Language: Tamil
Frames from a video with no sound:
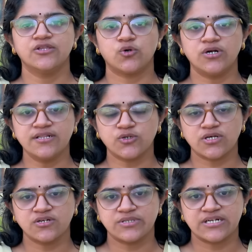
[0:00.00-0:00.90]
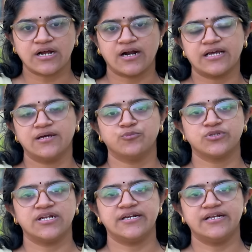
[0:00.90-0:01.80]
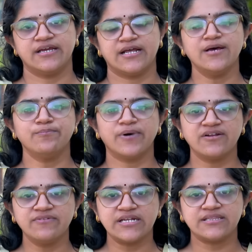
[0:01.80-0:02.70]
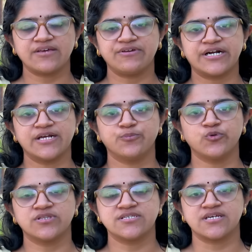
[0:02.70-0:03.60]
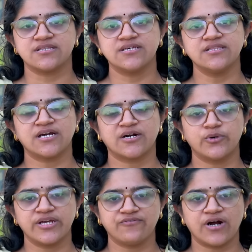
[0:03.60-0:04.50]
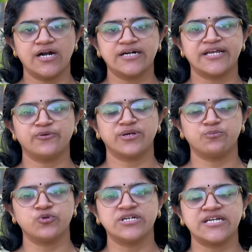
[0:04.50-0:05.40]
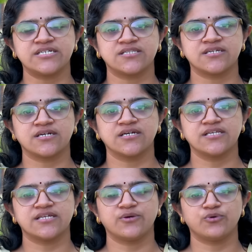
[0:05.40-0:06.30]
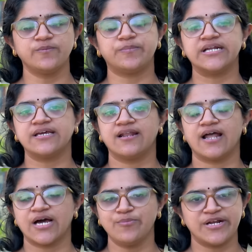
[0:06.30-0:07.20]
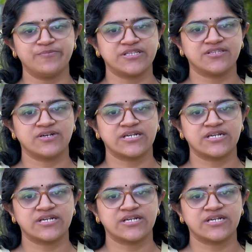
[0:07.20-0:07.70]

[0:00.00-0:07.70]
தொழில் தொடங்குவதற்கான முதலீடு என பல்வேறு தேவைகளை பூர்த்தி செய்து தங்களுடைய வாழ்க்கையினுடைய முன்னேற்றத்திற்கு இதனை ஒரு படிக்கல்லாக பயன்படுத்த பயன்படுத்தி